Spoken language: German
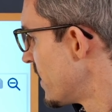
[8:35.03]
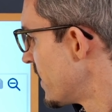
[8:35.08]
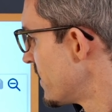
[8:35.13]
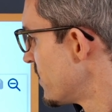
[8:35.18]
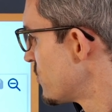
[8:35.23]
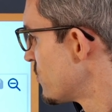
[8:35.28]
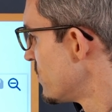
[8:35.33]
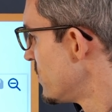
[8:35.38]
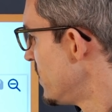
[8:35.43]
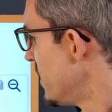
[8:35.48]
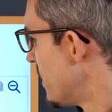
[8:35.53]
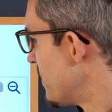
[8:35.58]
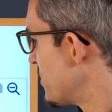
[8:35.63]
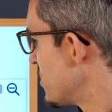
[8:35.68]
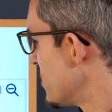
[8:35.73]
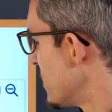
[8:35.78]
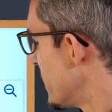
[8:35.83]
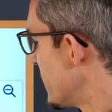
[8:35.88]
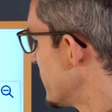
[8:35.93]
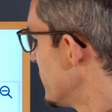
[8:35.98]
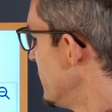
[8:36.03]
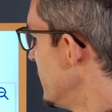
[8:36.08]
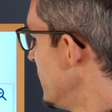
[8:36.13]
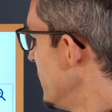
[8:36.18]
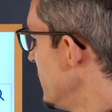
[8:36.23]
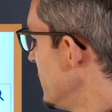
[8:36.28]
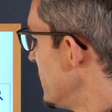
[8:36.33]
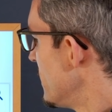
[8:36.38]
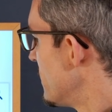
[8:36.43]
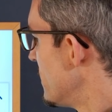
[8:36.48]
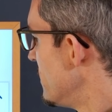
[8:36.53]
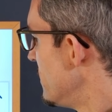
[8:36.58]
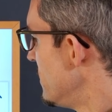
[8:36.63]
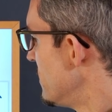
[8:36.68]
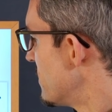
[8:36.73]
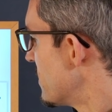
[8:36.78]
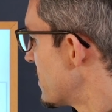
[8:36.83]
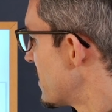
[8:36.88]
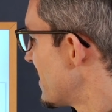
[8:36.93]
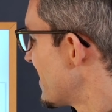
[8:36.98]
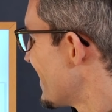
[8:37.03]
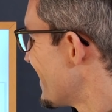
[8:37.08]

eigentlich schon hier abschneiden, denn diese